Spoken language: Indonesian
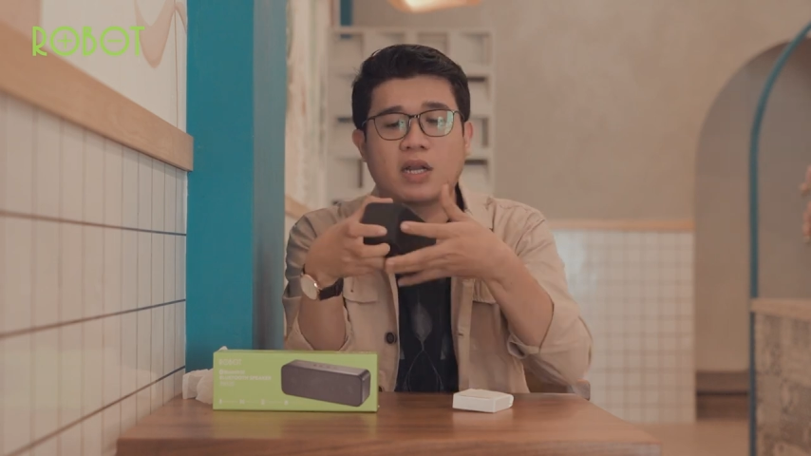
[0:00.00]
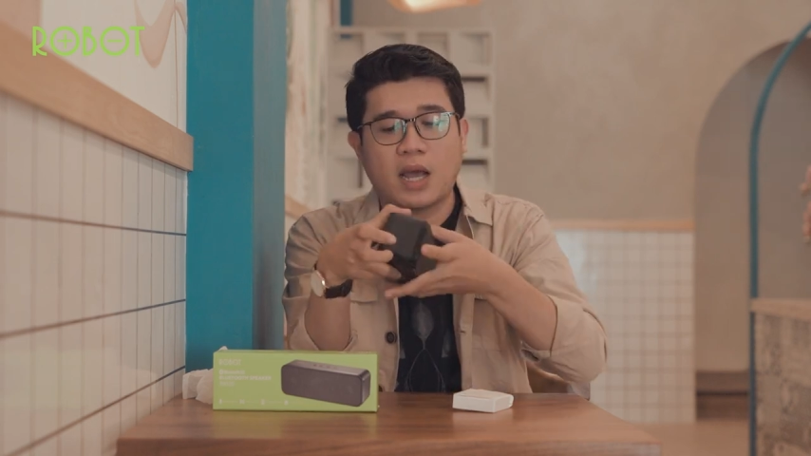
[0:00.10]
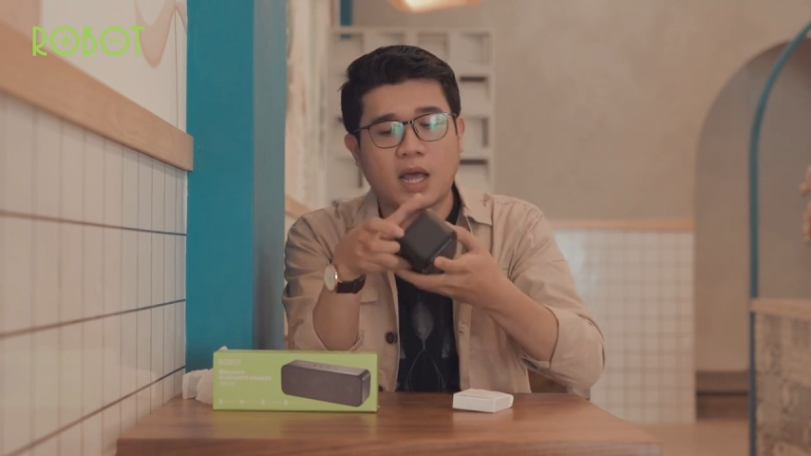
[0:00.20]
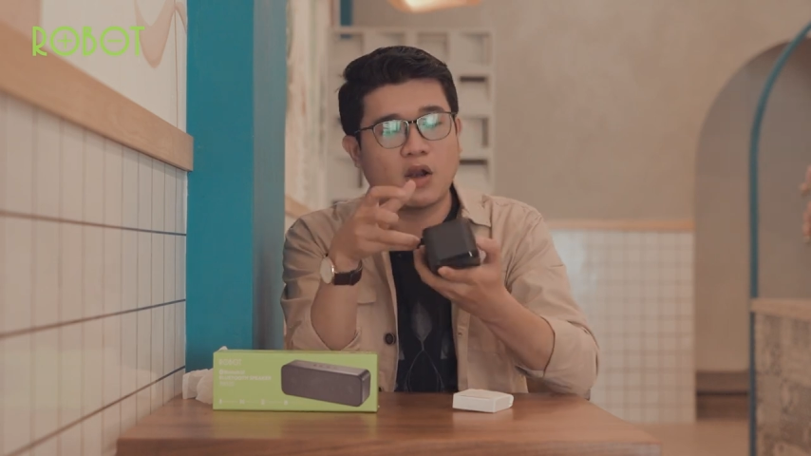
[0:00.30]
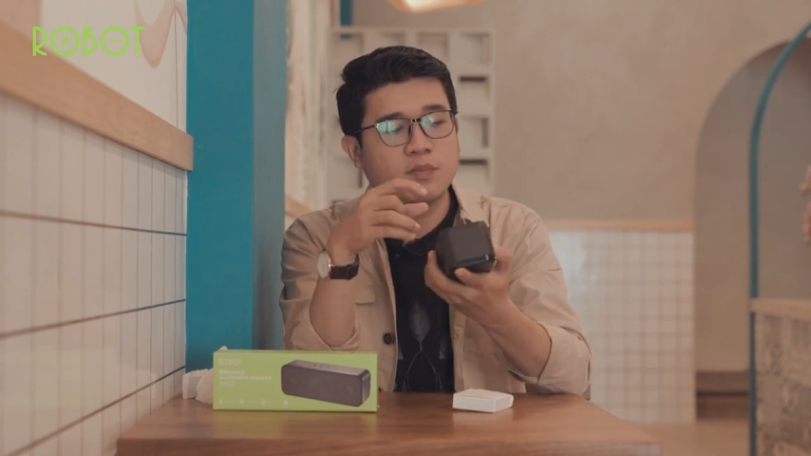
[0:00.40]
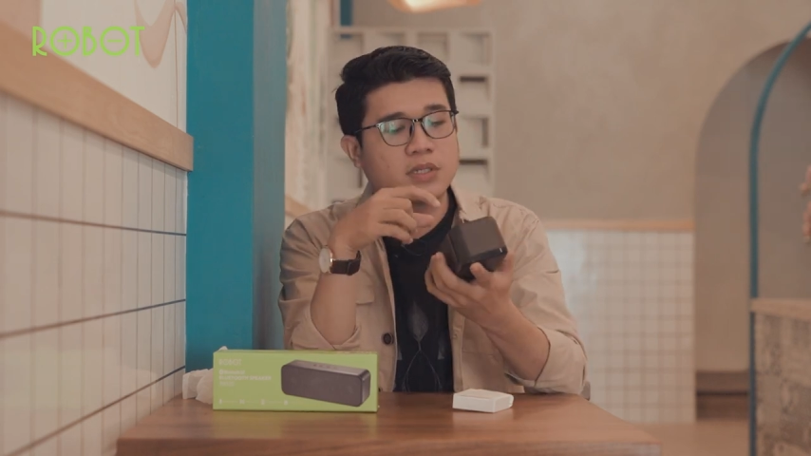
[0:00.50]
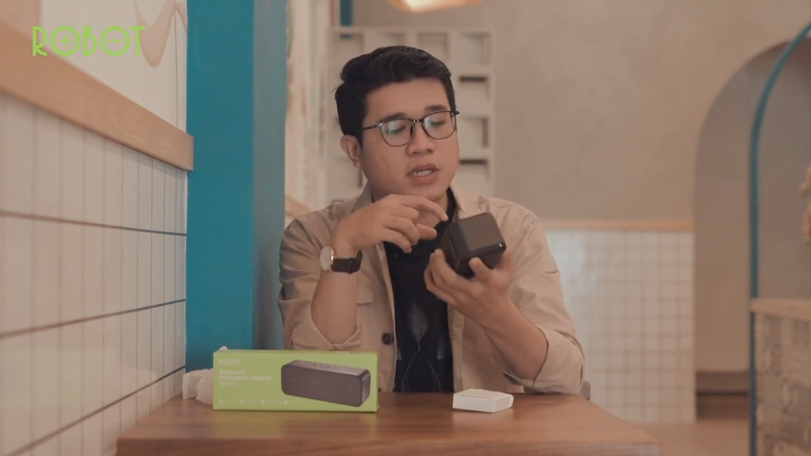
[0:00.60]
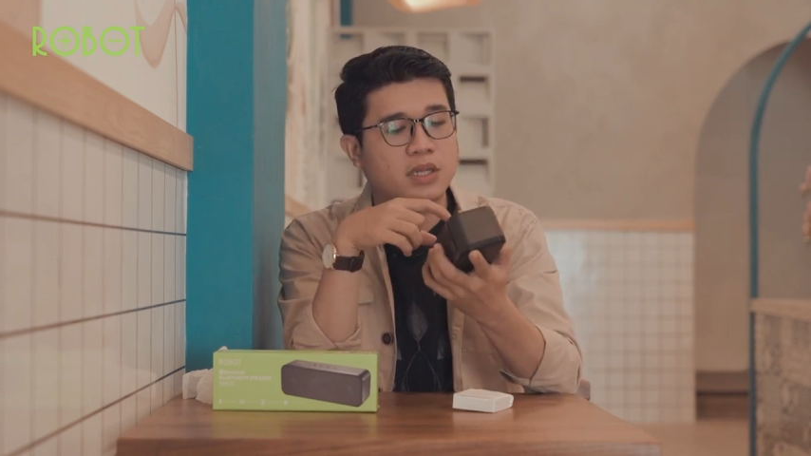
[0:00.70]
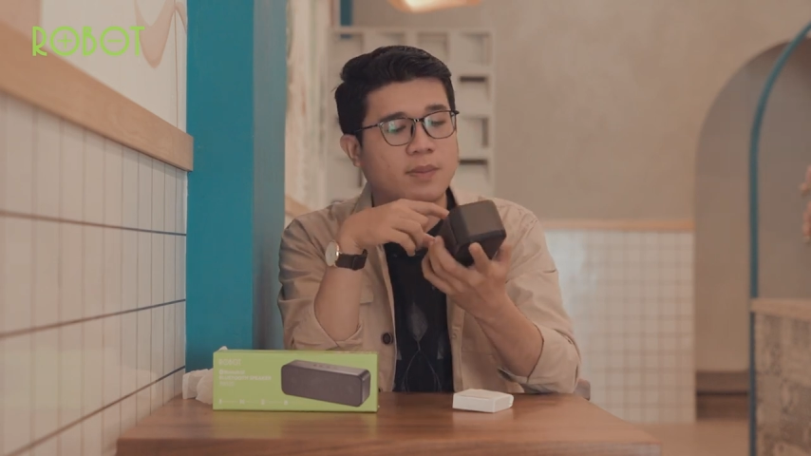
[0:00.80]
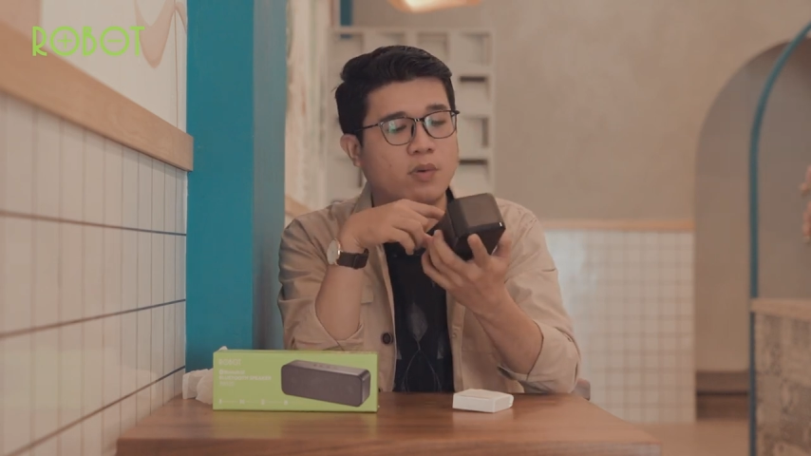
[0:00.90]
Nah, kalau
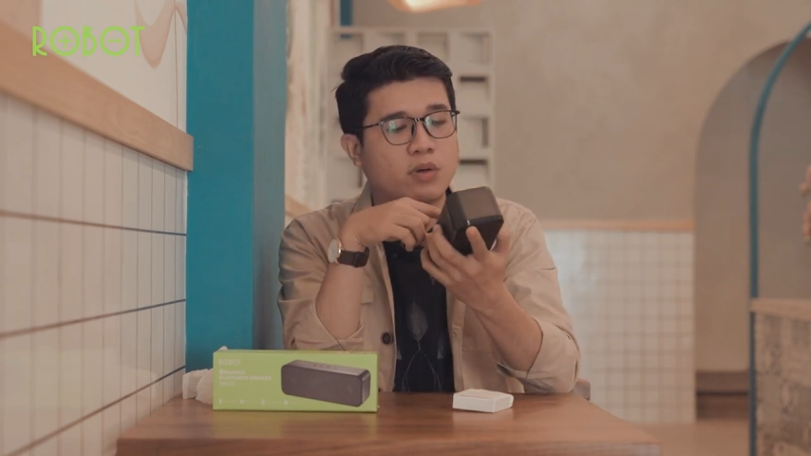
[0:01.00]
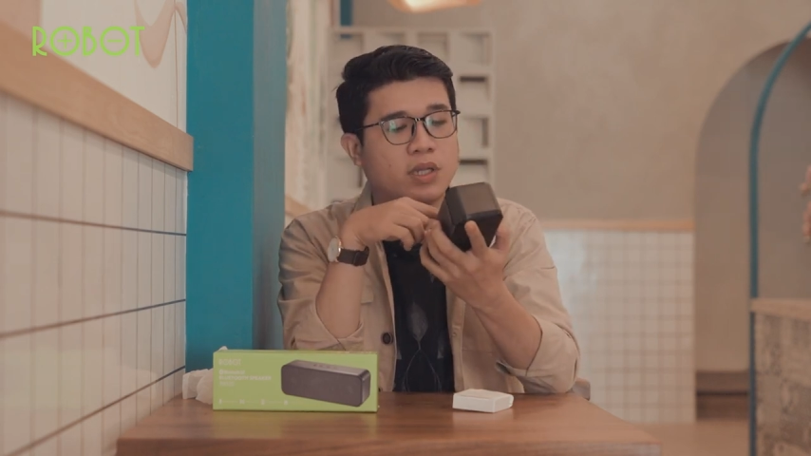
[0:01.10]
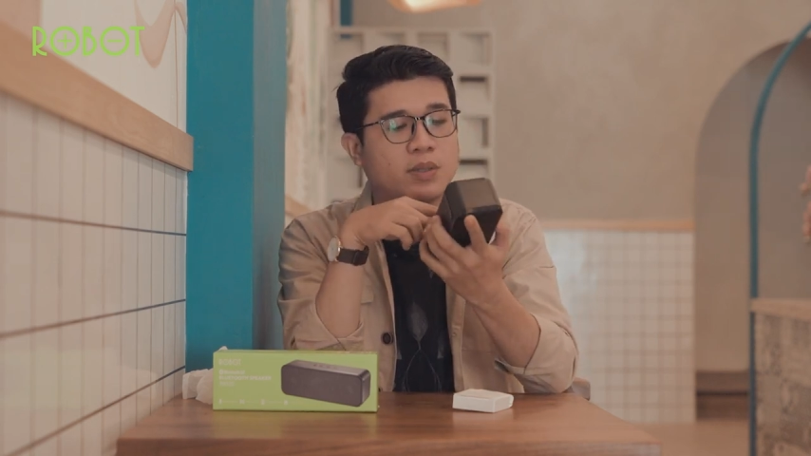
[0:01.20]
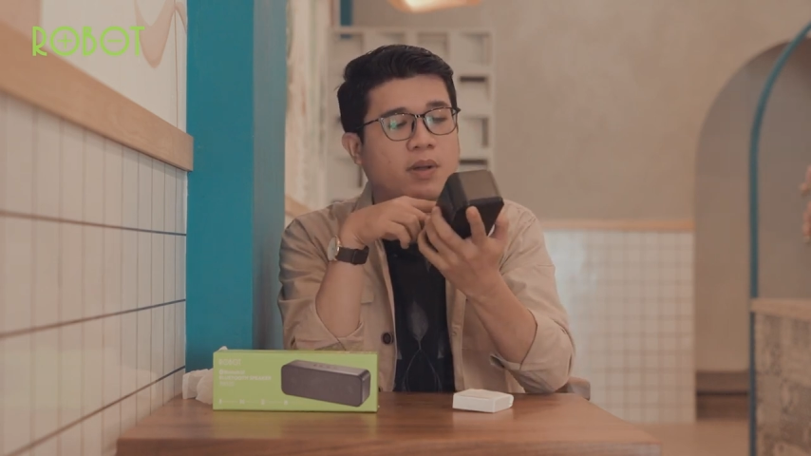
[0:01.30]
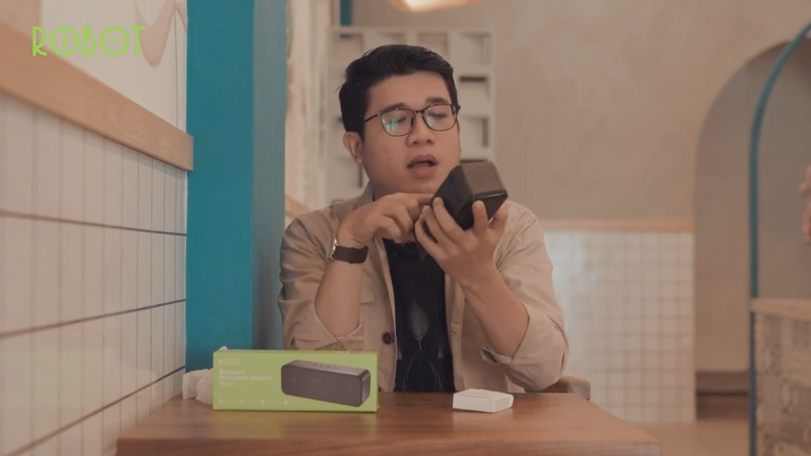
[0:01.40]
misalnya kita mau lihat di